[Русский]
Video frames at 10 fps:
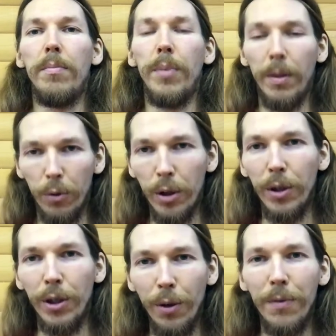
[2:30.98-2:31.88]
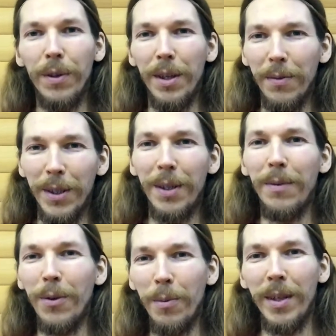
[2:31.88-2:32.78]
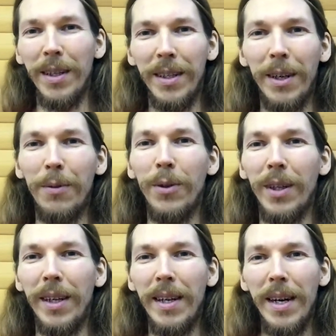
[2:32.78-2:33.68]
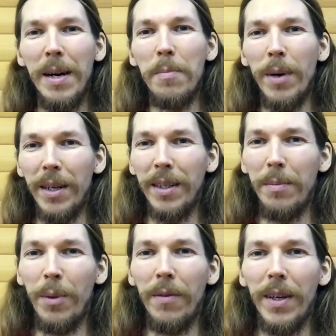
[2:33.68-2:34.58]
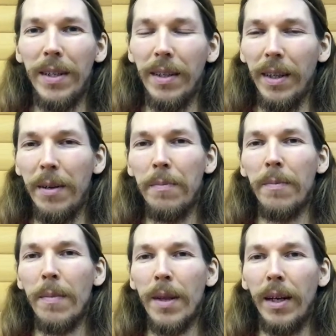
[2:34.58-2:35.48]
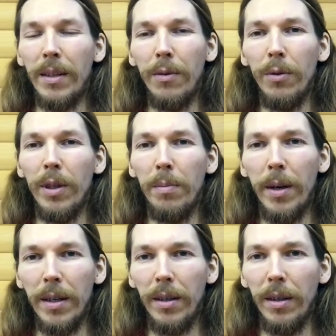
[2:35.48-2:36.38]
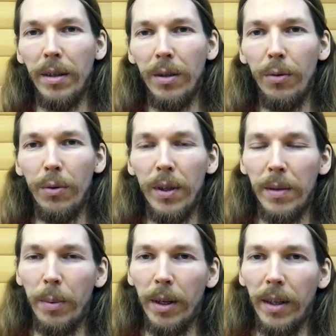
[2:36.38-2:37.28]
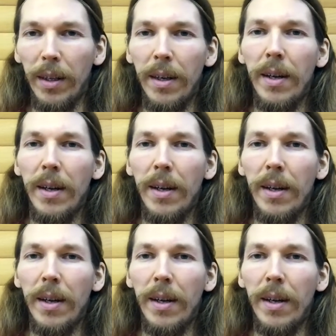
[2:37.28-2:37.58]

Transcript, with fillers: потому что чиновники в основном, они к какой-то партии привязаны, от какой-то партии идут избраны,